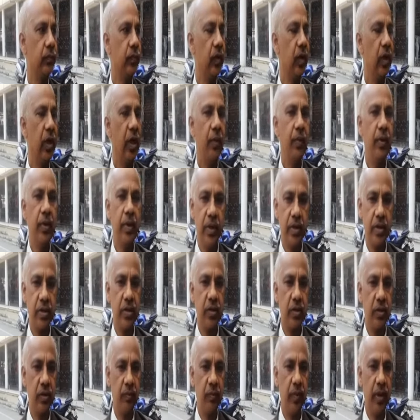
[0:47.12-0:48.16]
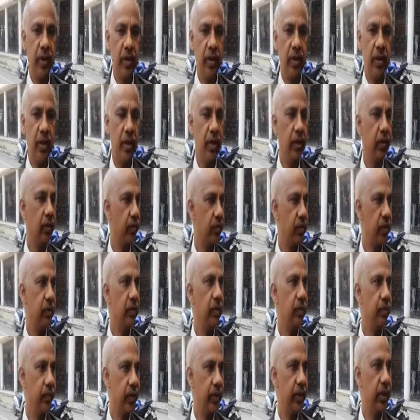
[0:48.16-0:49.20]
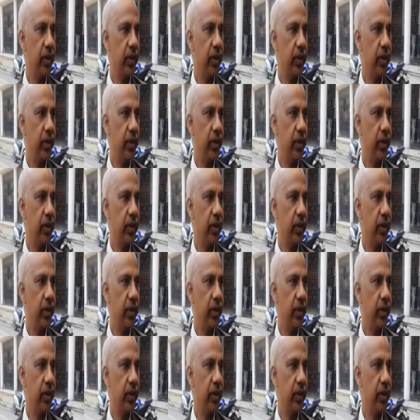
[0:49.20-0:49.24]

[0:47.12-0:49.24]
पड़ेगा अभी नेक्स्ट डेट माननीय न्यायालय तरफ से भी